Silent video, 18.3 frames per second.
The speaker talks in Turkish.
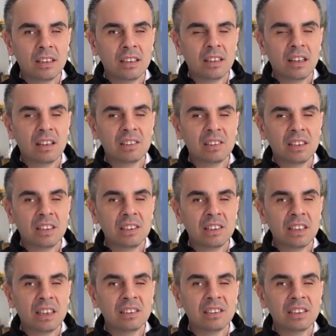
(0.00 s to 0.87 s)

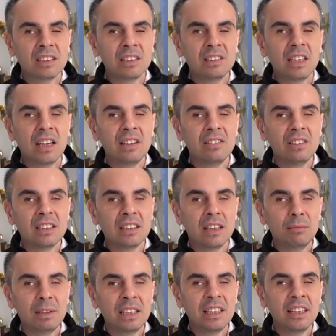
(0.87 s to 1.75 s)
karşılayış gerçekleşti. Ancak
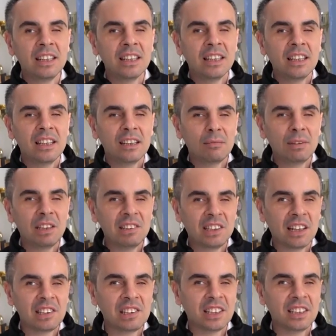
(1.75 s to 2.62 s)
tabii ki bir
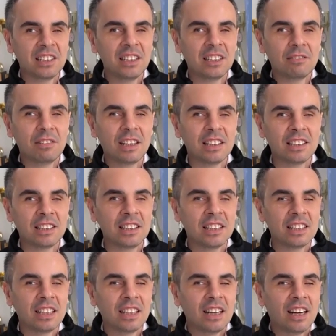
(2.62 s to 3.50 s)
şaşkınlık
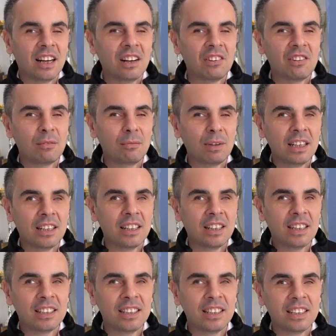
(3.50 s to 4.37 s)
vardı. Acaba
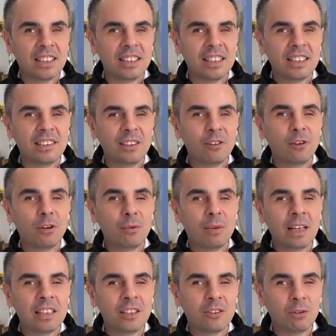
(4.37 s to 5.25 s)
hani nasıl
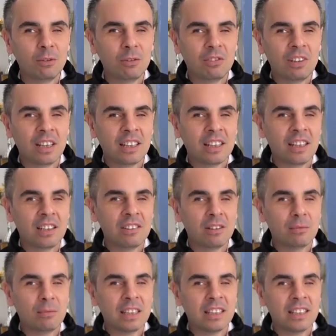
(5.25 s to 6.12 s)
öğretmenlik olacak?
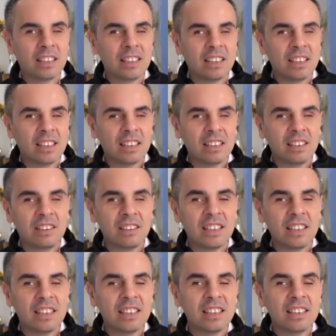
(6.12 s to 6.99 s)
Acaba
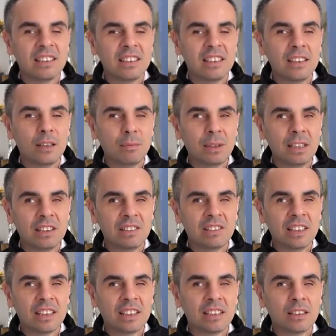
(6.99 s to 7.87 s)
işte nasıl
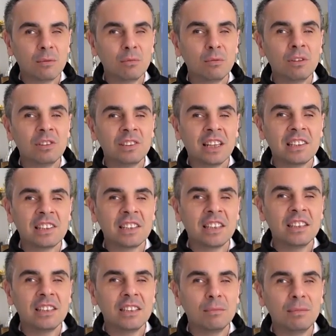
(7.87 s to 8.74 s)
yapılacak? Bu
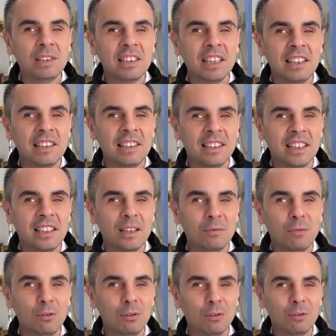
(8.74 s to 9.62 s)
şaşkınlığı biz de
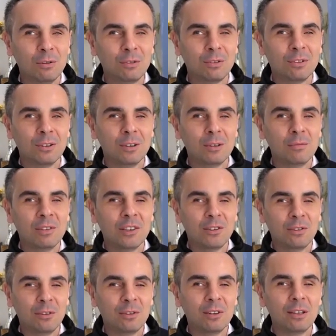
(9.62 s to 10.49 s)
hissedebiliyoruz
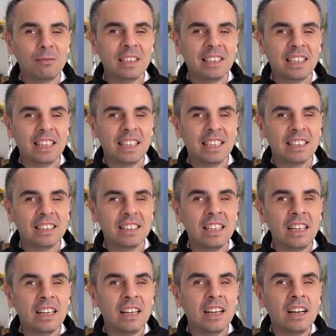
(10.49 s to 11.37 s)
bize söylemeseler
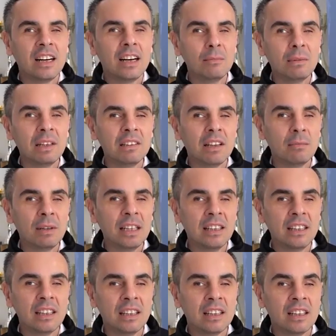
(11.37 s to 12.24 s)
de. Ama
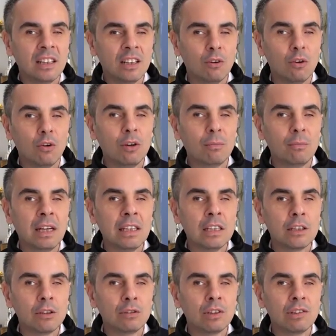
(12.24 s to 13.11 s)
zamanla
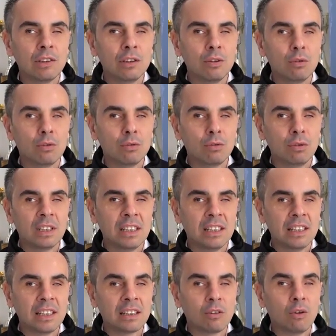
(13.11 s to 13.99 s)
öğretmenler odasında
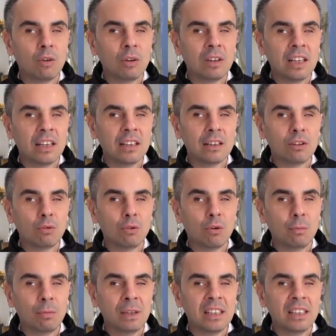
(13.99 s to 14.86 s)
oturarak, onlarla
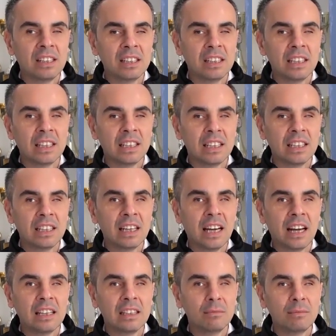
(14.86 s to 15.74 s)
sohbet ederek, geri
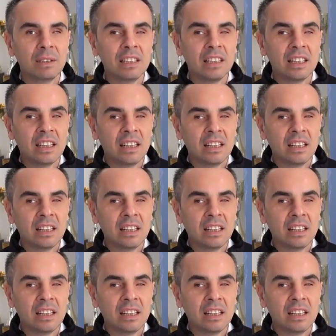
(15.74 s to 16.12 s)
geldi mi